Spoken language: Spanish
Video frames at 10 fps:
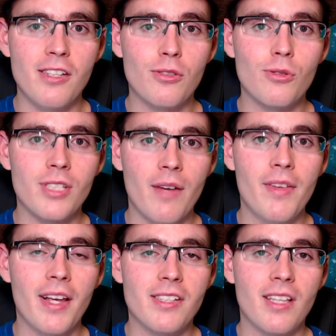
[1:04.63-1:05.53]
esto, saben
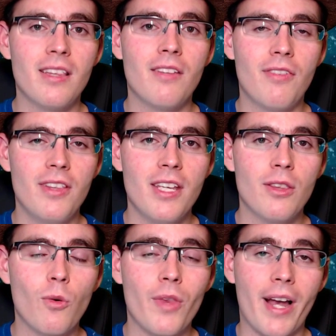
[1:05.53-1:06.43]
de que están
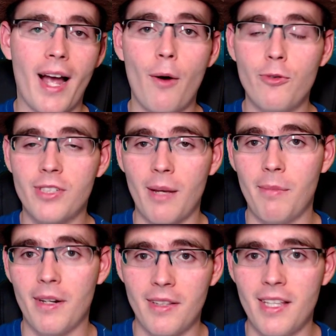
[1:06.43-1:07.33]
defendiendo una causa
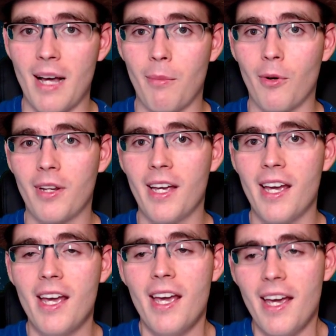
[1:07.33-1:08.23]
perdida, porque
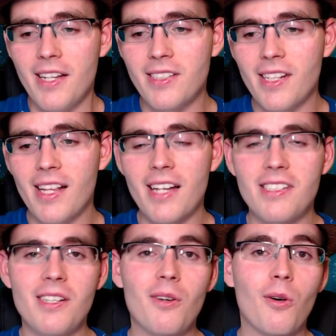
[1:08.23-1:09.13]
es que
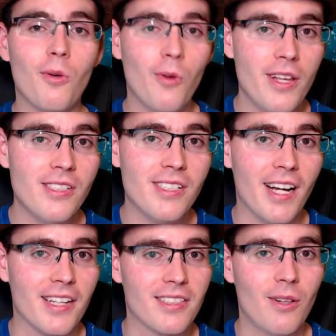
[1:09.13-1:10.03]
las
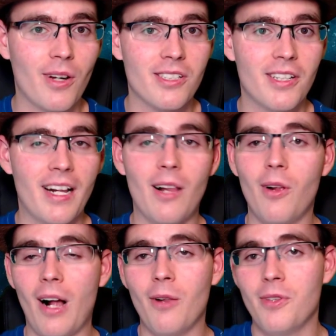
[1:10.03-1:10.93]
incongruencias de lo que sería
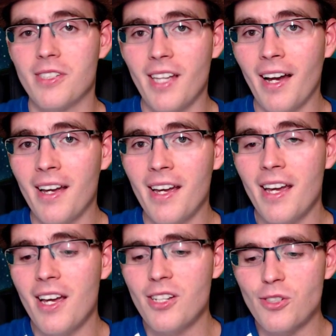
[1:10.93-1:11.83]
el alunizaje
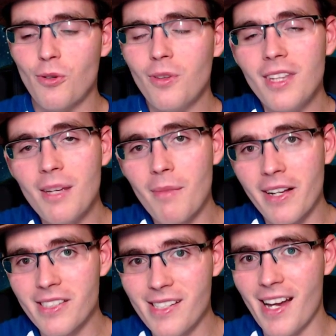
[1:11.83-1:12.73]
son
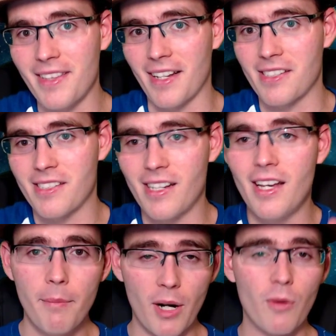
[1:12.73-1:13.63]
demasiadas.
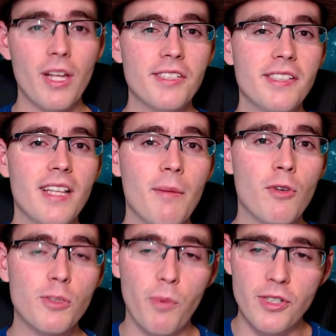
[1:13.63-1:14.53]
Pero aún así
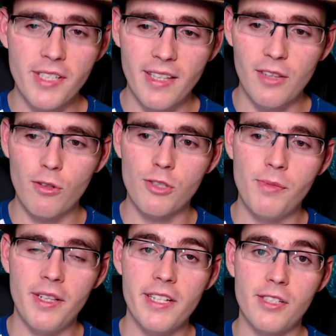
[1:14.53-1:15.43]
tenemos pues en el
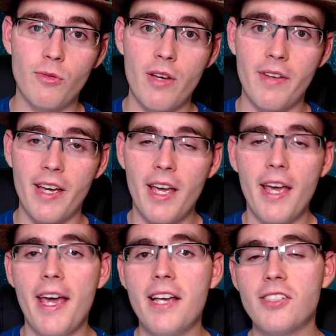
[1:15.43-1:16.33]
2019,
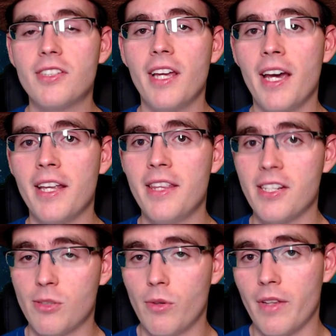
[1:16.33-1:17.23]
este
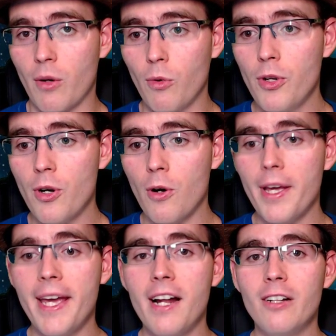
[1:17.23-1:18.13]
19 de julio,
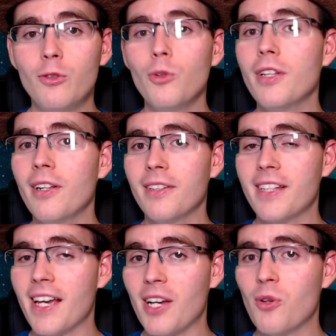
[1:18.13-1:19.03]
el doodle
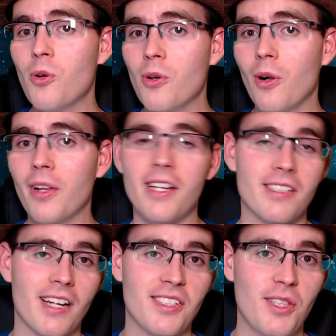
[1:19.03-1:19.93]
de Google que
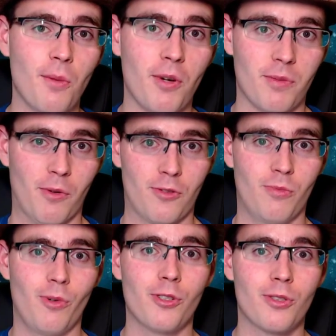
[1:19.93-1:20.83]
ha sido pues por
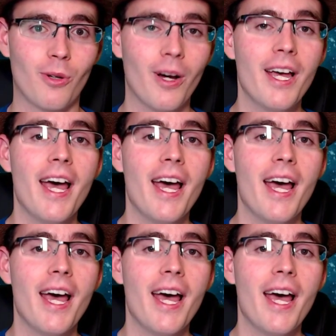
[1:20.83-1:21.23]
supuesto